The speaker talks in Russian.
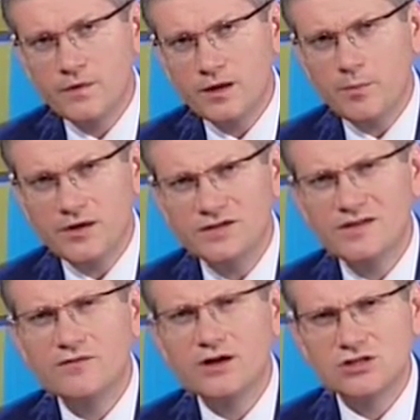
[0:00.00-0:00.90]
И практически
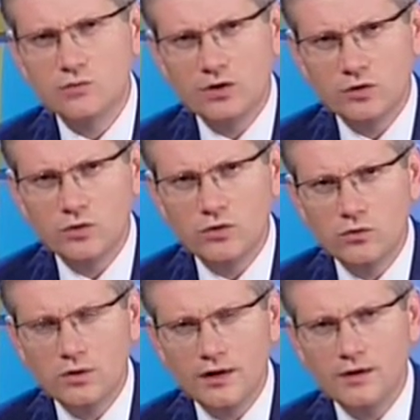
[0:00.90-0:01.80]
в каждом регионе
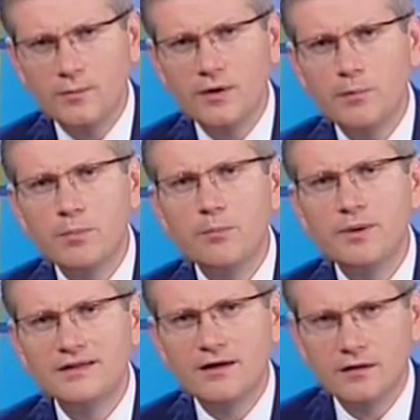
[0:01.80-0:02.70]
Украины были
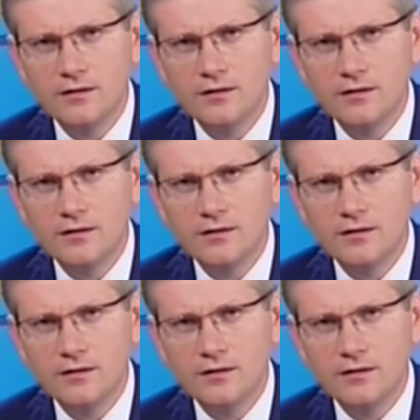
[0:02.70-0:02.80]
попытки